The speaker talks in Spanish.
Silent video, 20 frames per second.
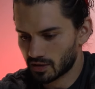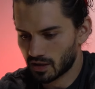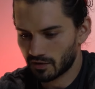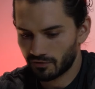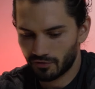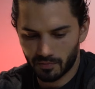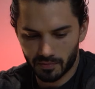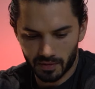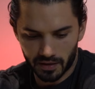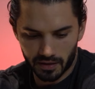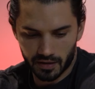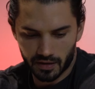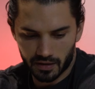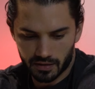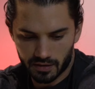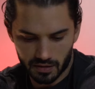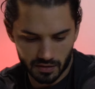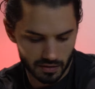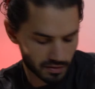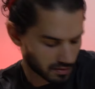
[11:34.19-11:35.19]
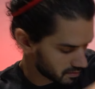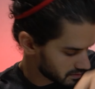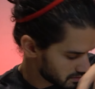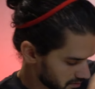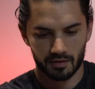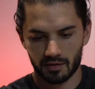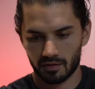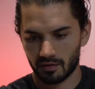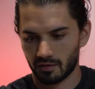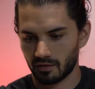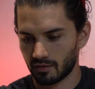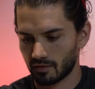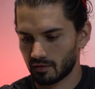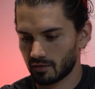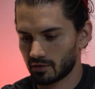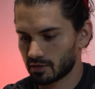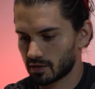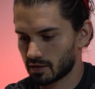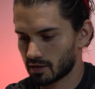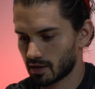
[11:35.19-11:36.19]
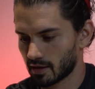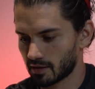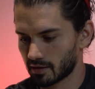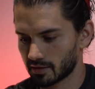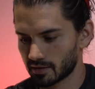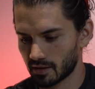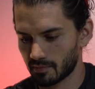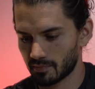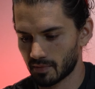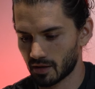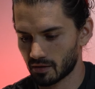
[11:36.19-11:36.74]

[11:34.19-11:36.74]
dos alfombrillas y los sliders del